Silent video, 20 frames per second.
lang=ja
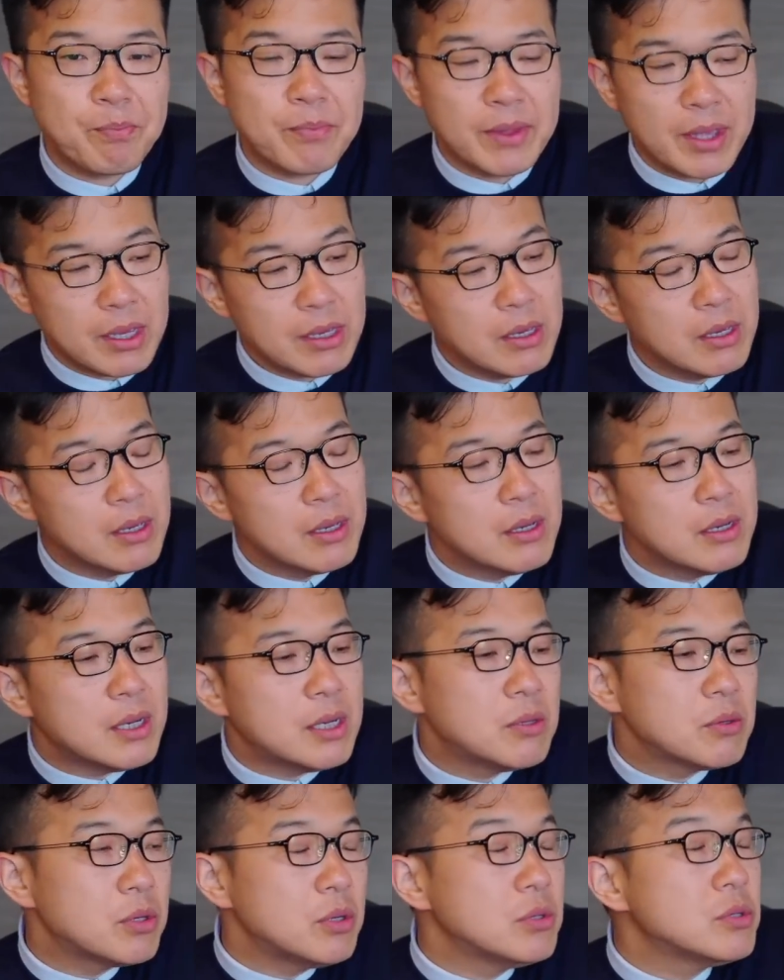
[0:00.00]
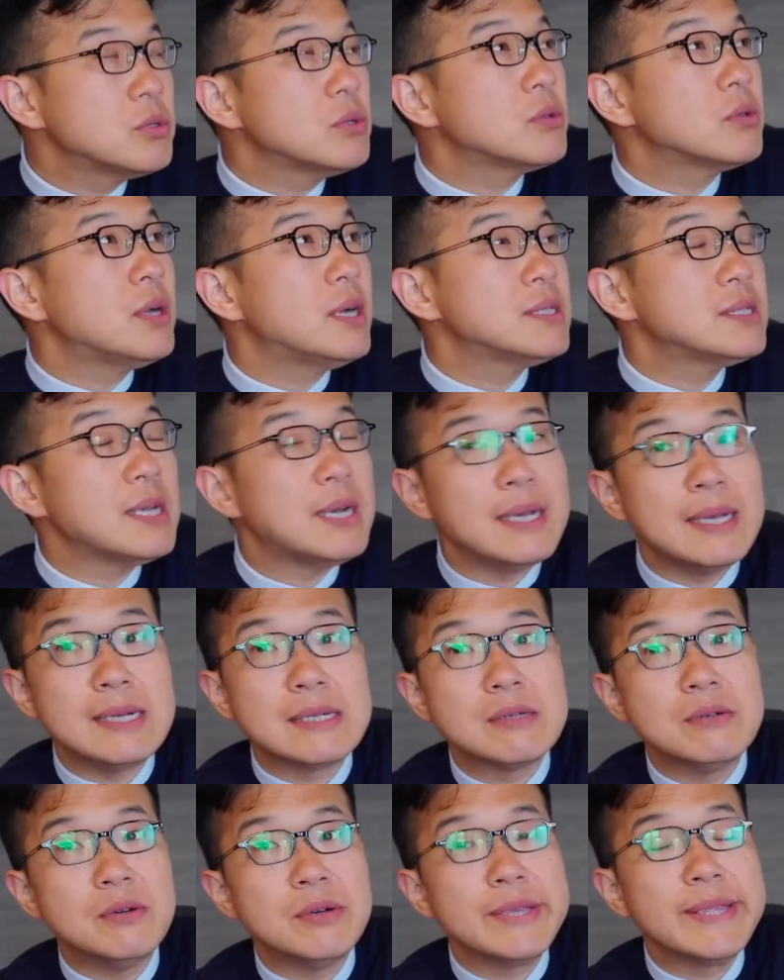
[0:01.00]
ね、今日ちょっと朝
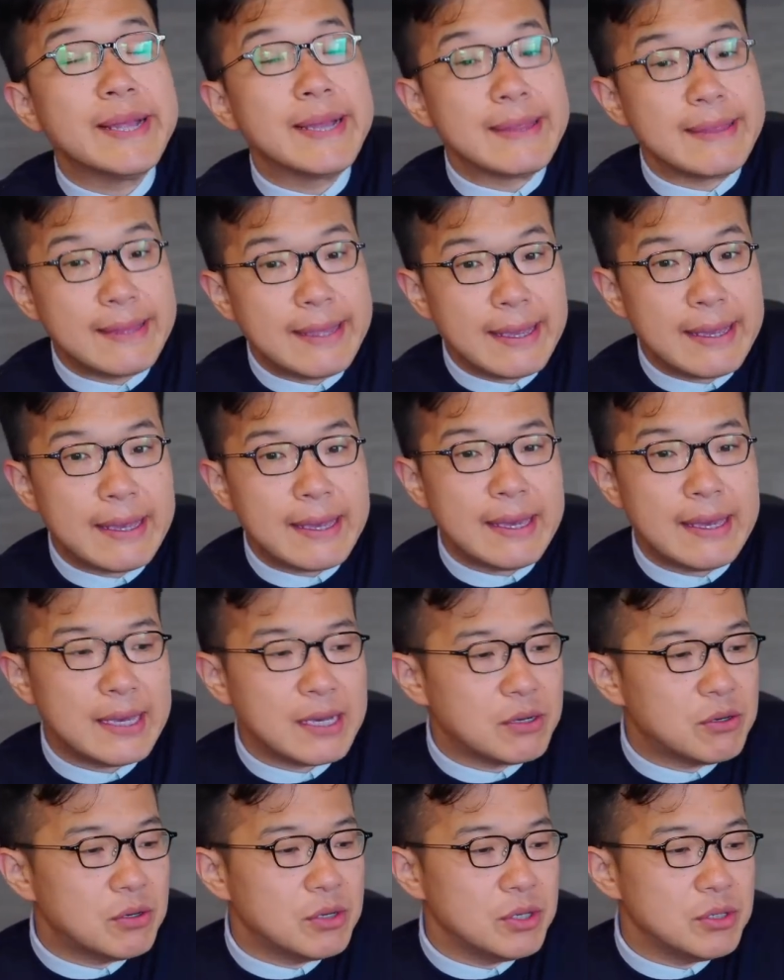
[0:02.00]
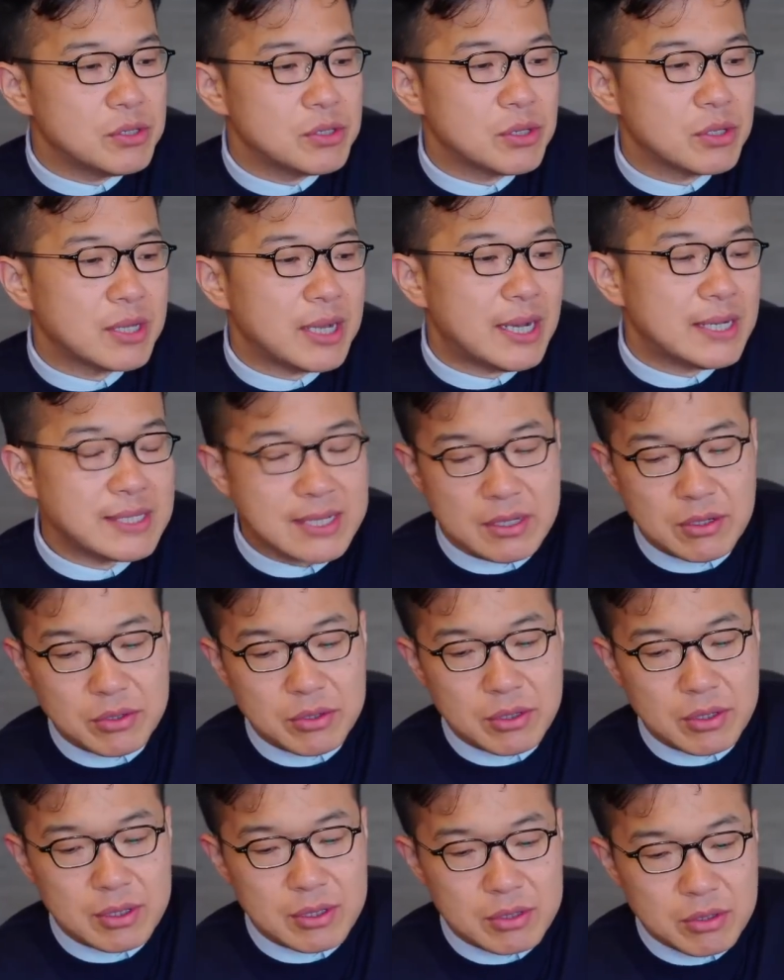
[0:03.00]
早く起きたんで、こういうちょっと朝
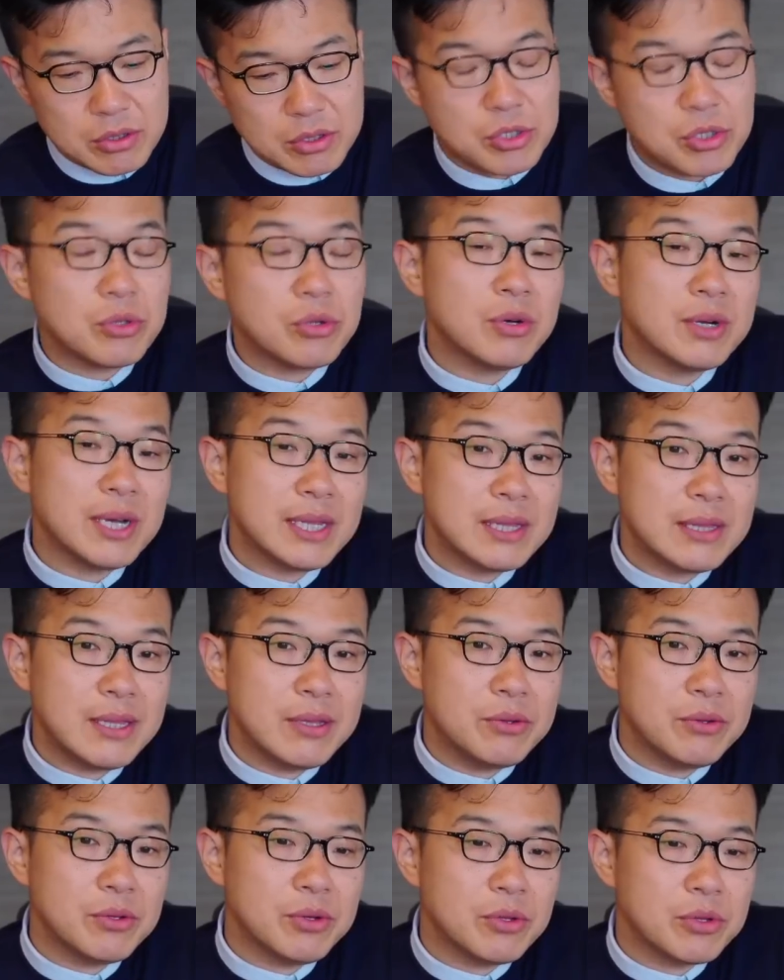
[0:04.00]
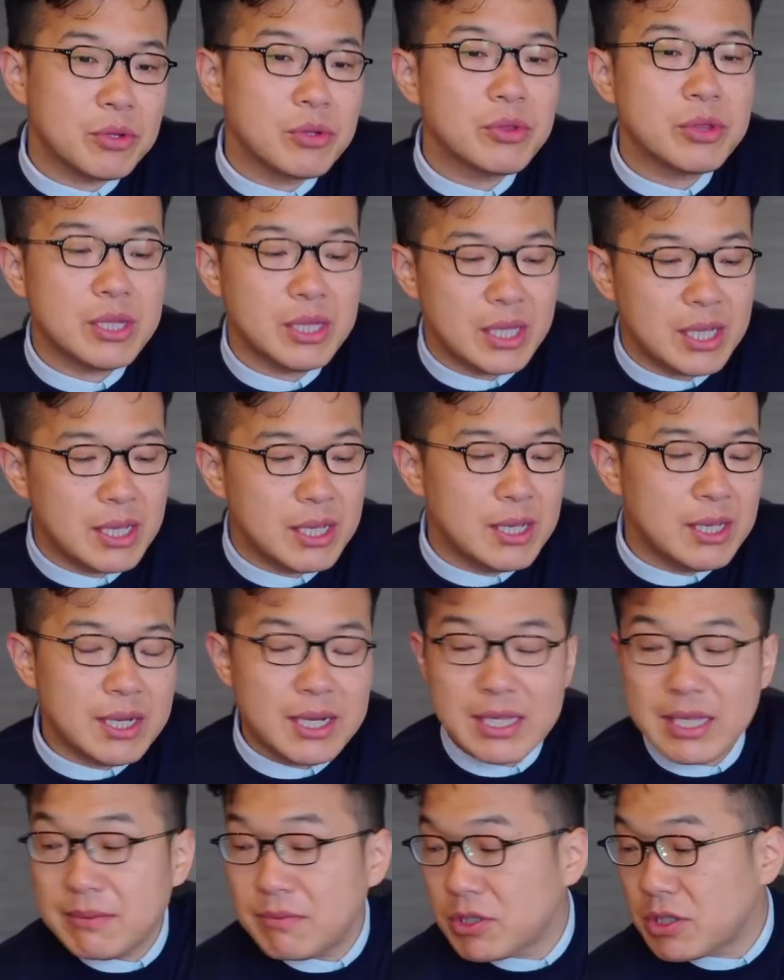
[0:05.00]
の読書動画っていうのを撮ってね、
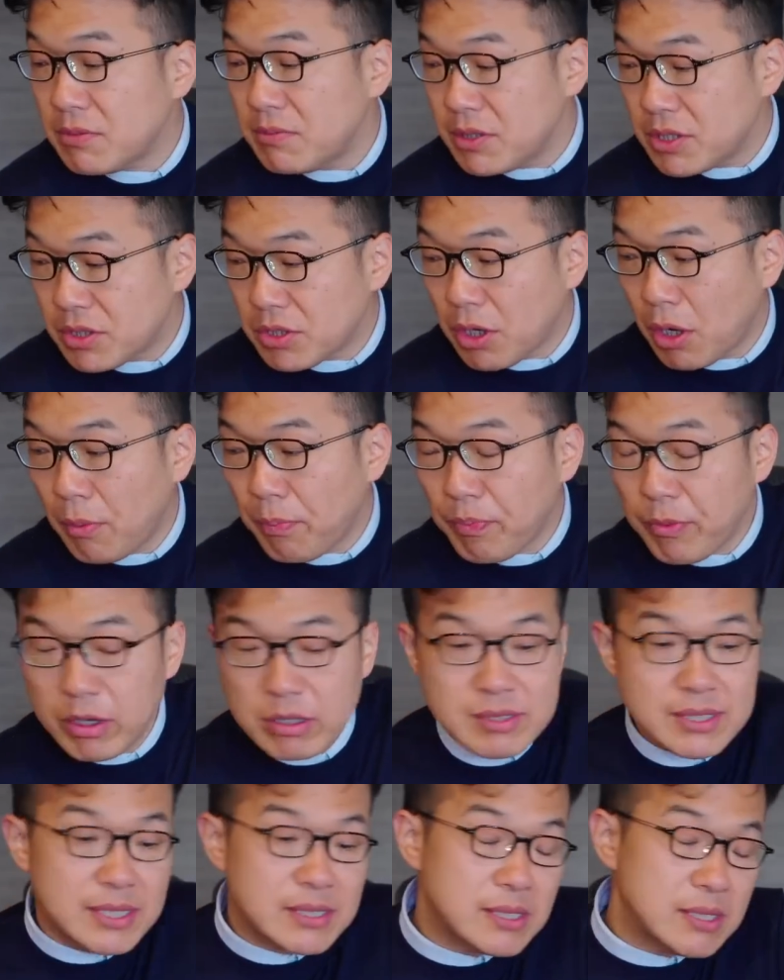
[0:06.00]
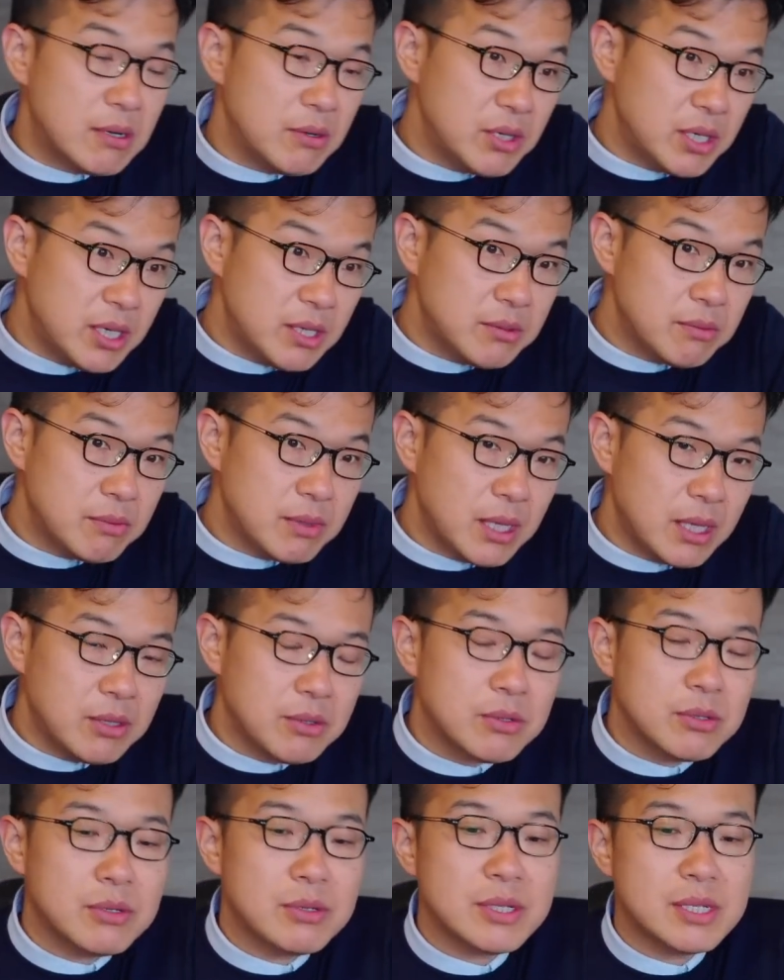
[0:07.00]
アダム・スミスと複雑さを生きるってい
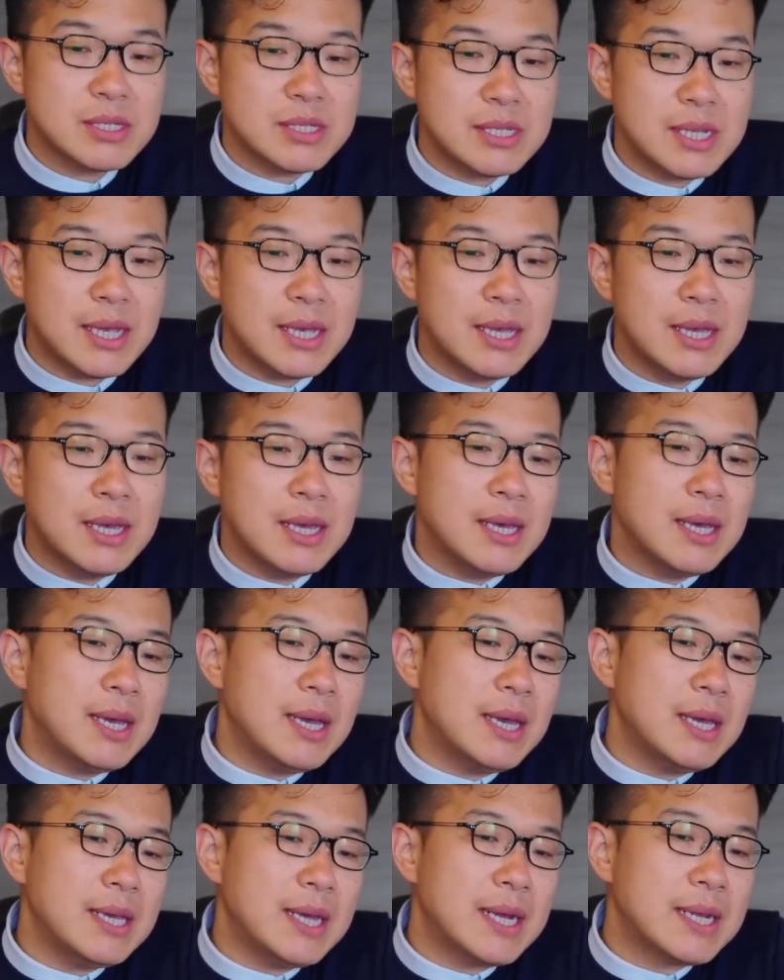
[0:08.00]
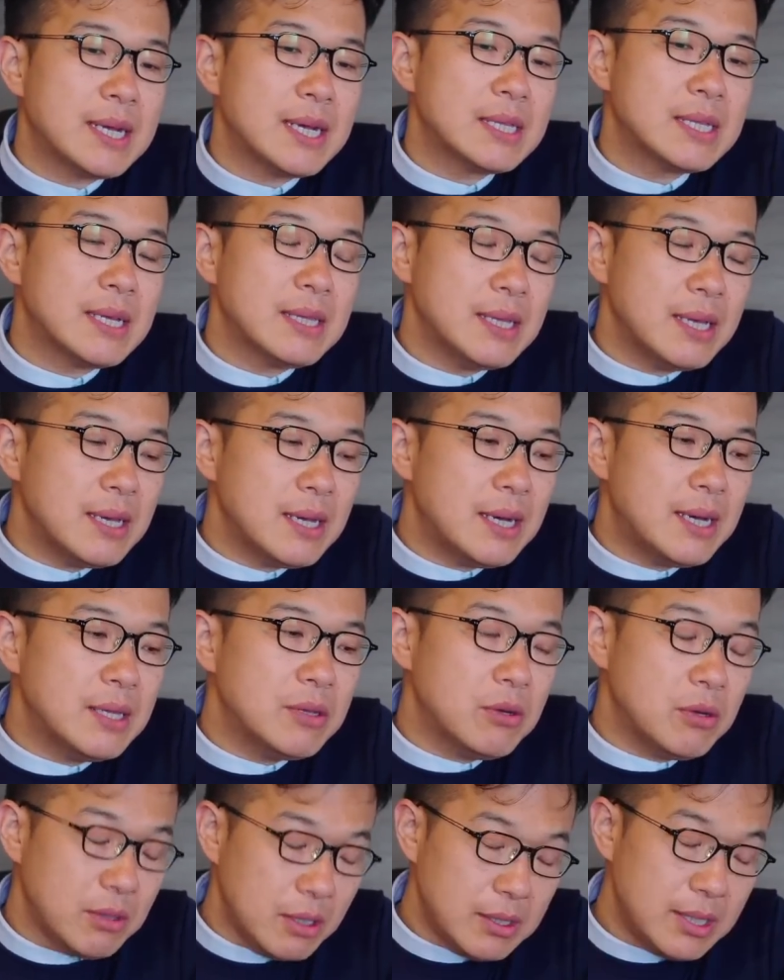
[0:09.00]
うのをですね、やり方っていう
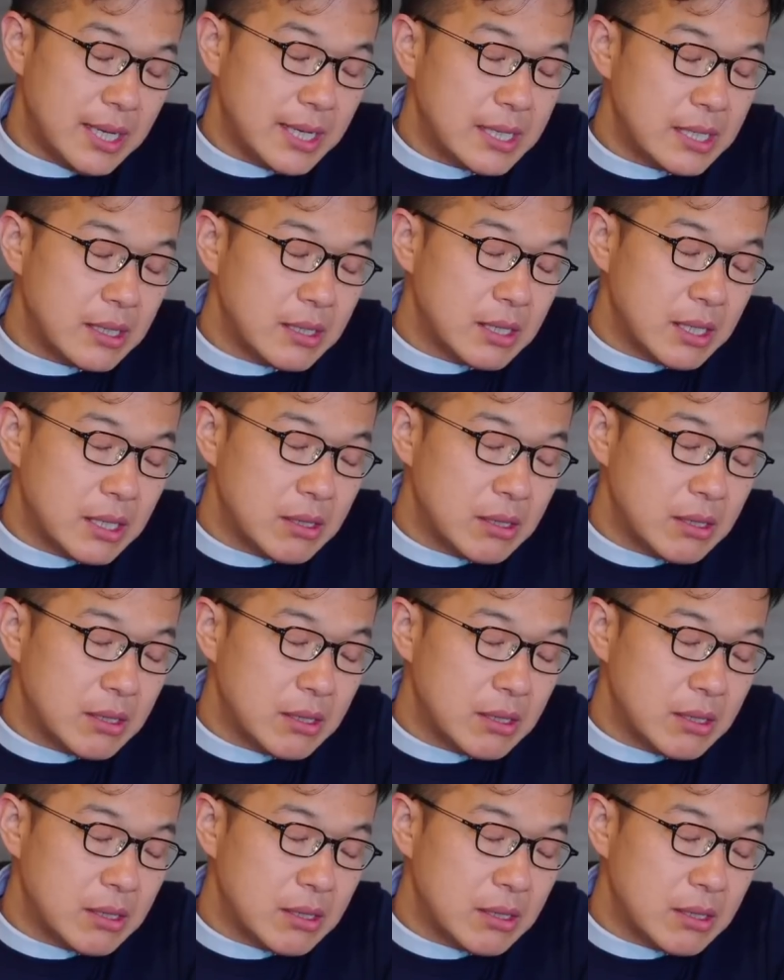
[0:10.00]
か